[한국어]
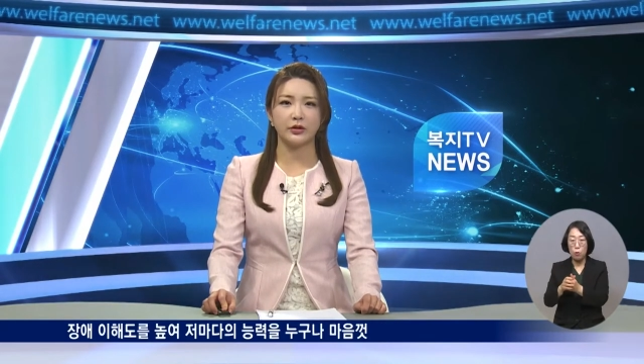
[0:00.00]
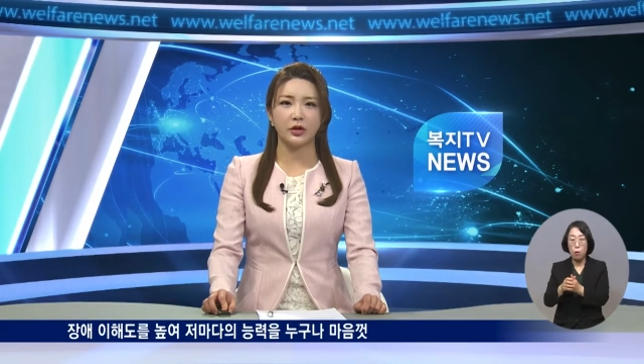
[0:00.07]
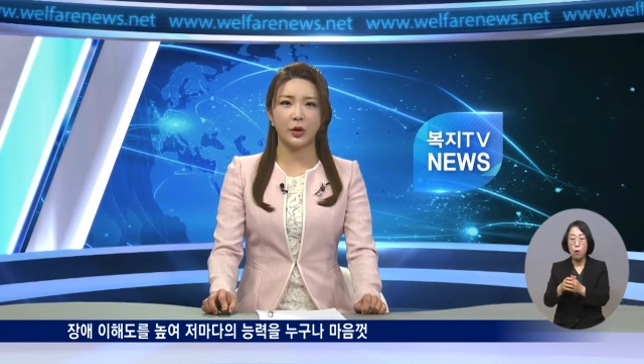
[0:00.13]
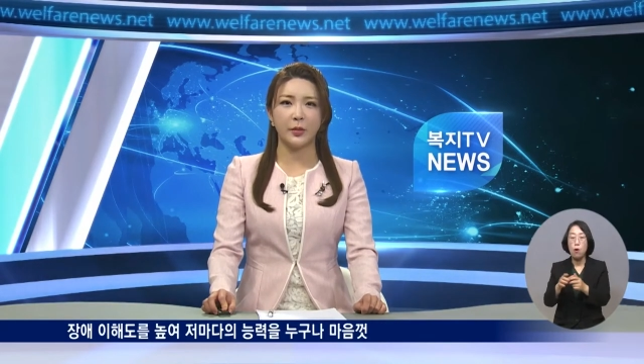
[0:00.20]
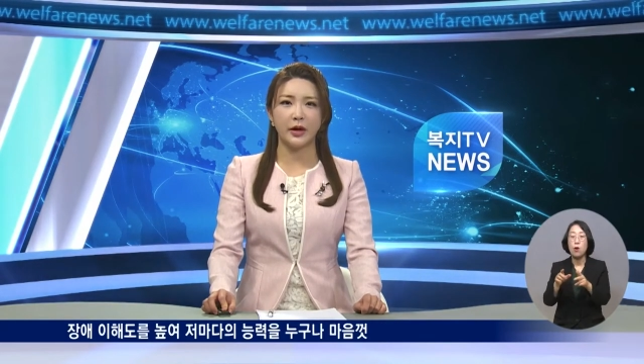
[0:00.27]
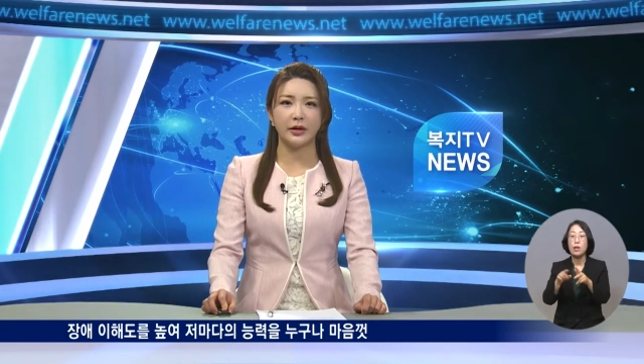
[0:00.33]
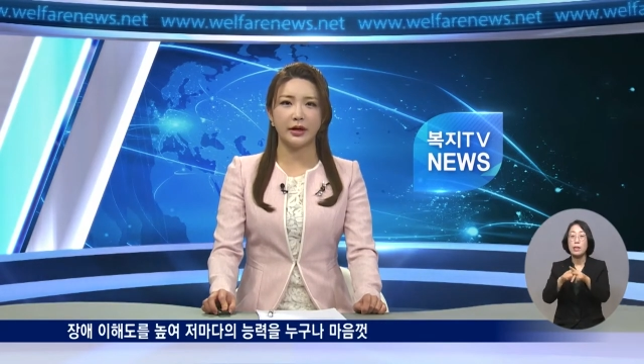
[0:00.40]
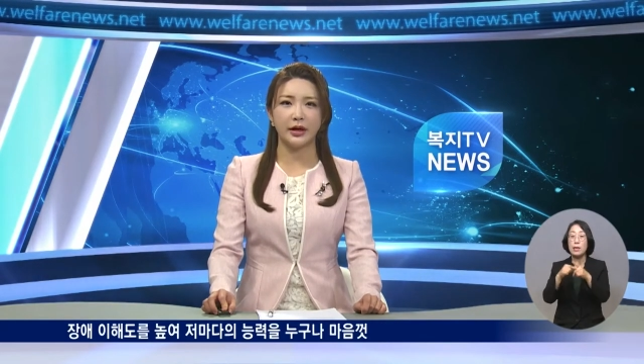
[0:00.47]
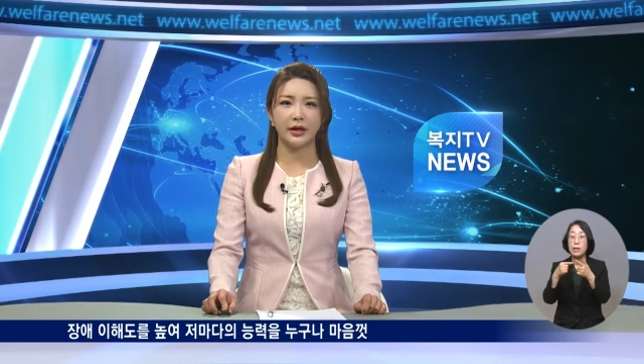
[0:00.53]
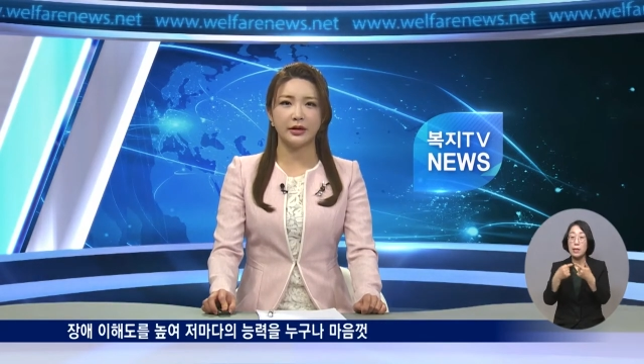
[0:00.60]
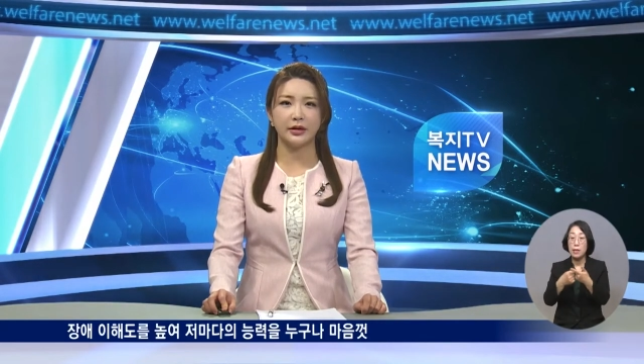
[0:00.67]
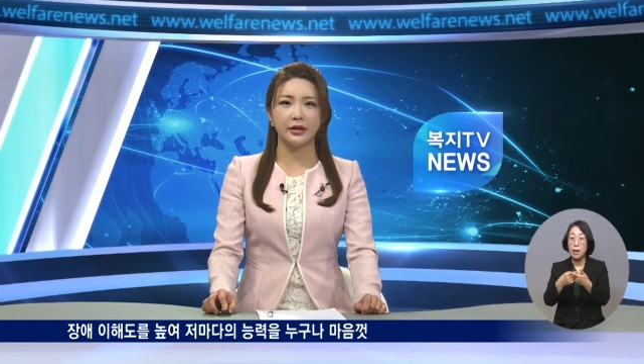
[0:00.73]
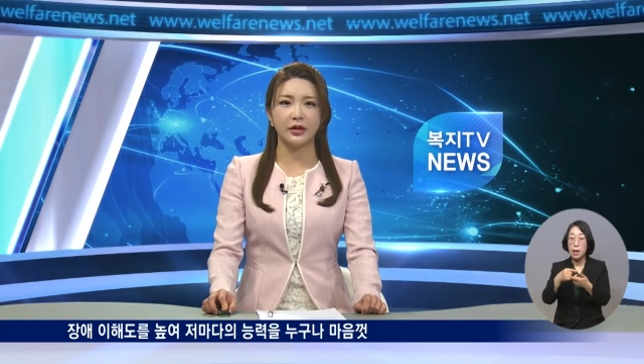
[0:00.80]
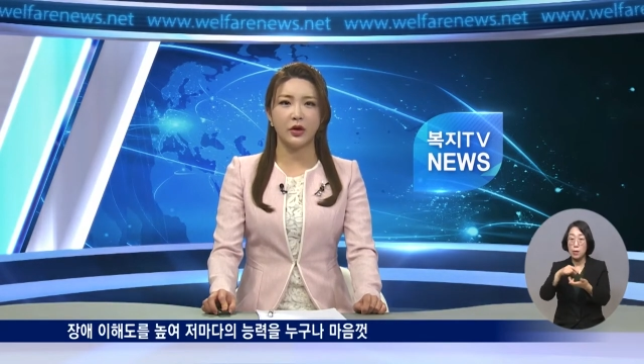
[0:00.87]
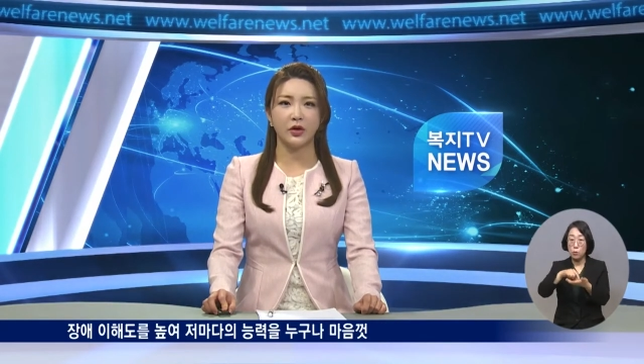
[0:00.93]
저마다의
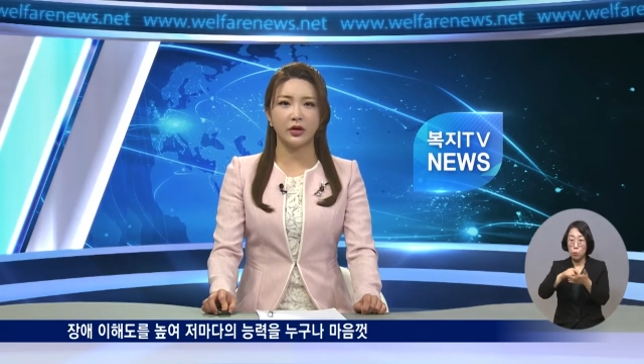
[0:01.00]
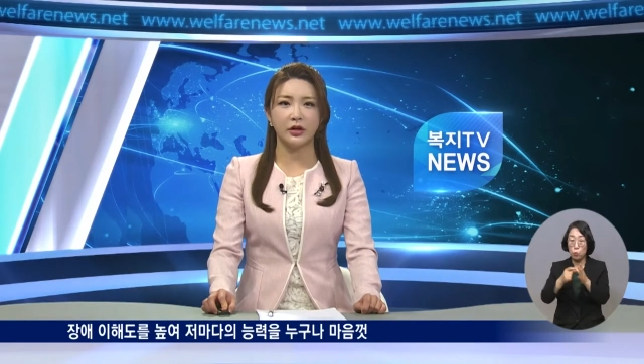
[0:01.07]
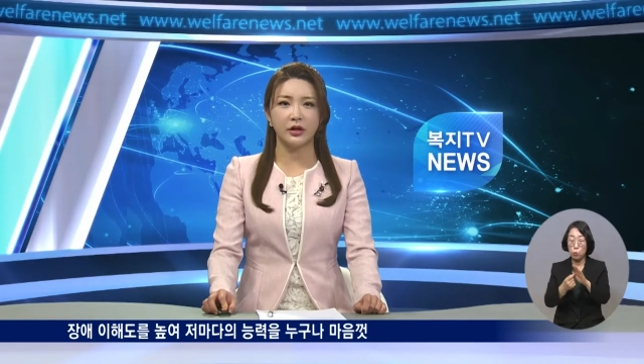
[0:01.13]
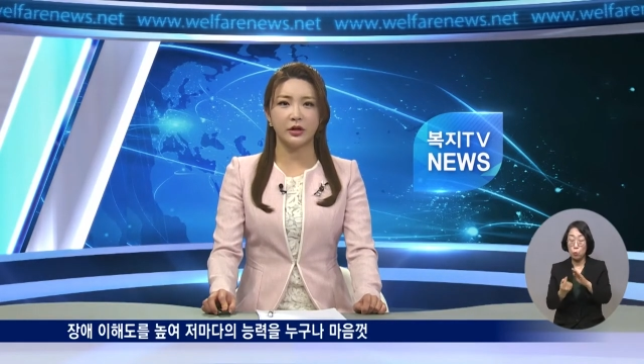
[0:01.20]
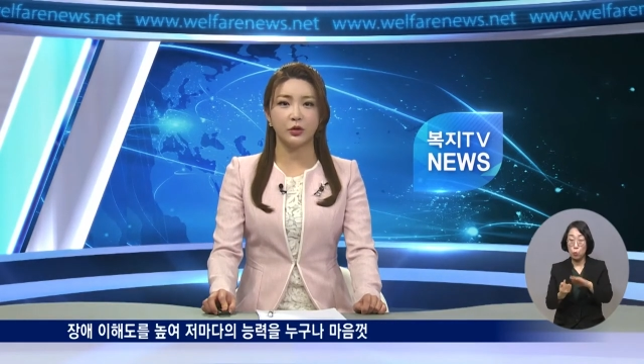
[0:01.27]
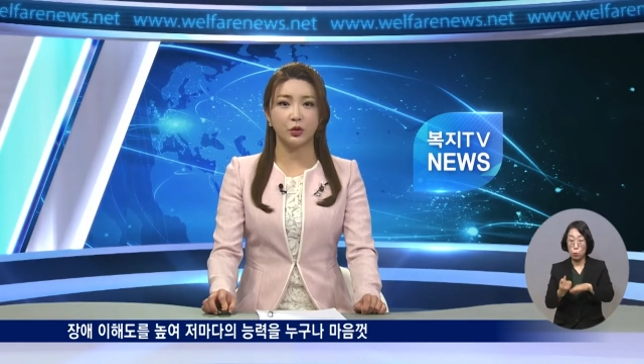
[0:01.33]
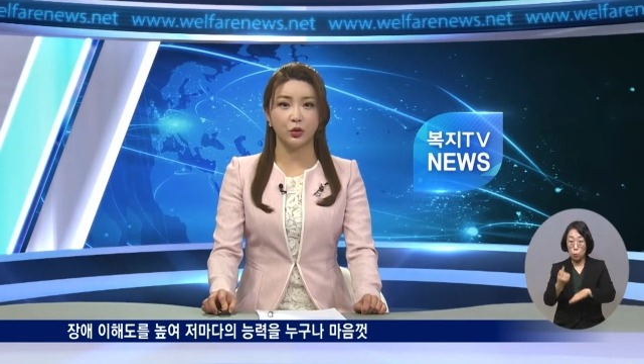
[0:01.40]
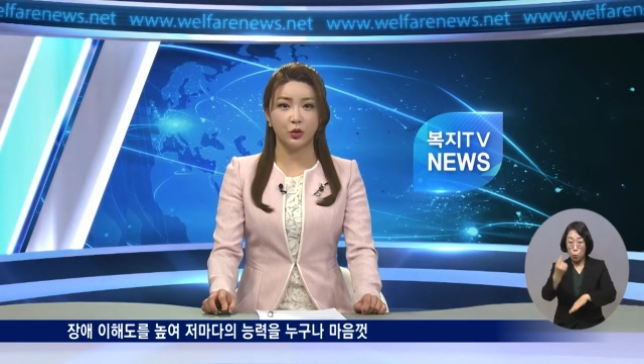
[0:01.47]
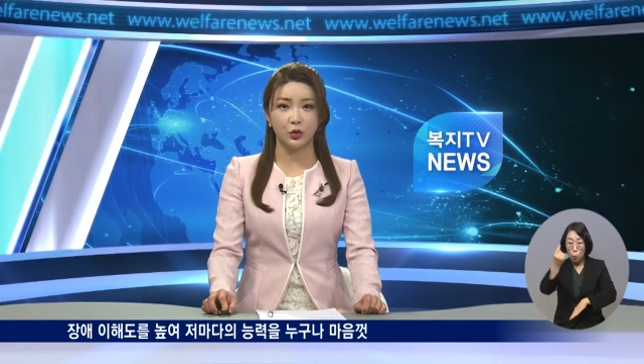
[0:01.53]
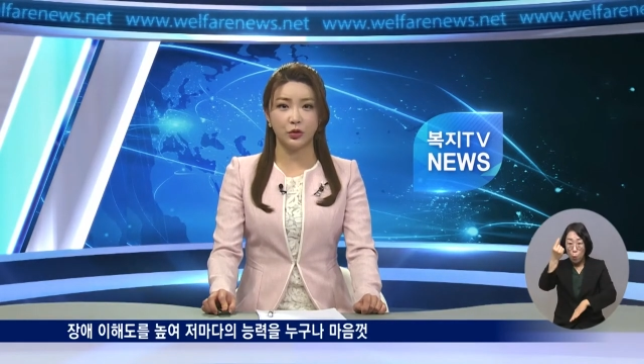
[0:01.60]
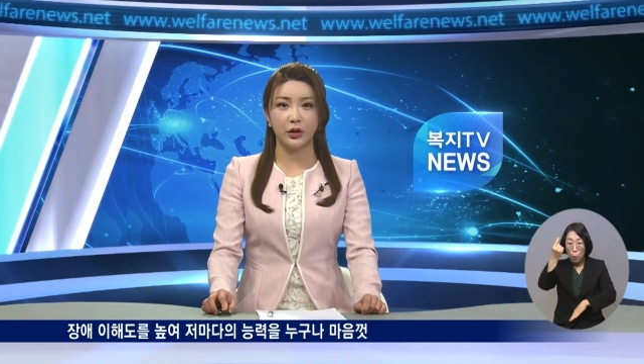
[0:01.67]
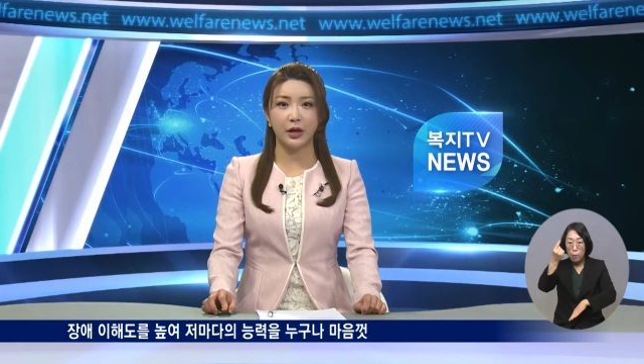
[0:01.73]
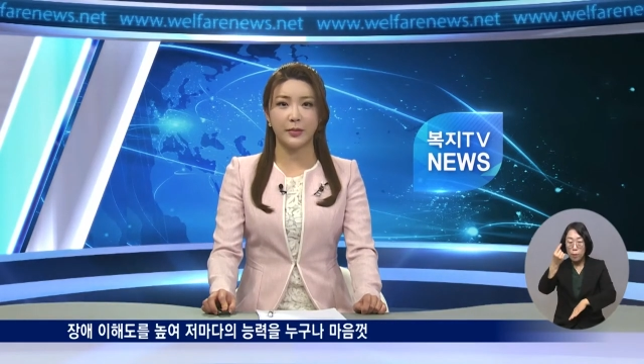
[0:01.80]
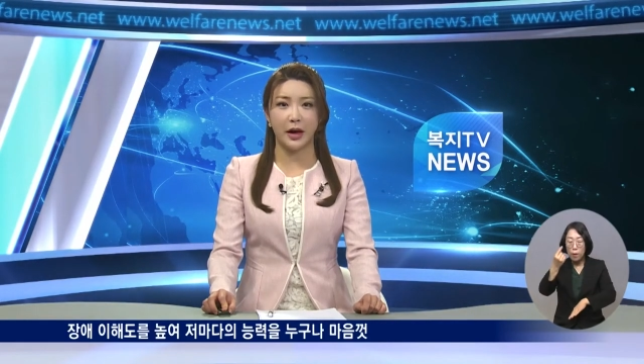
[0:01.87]
능력을 누구나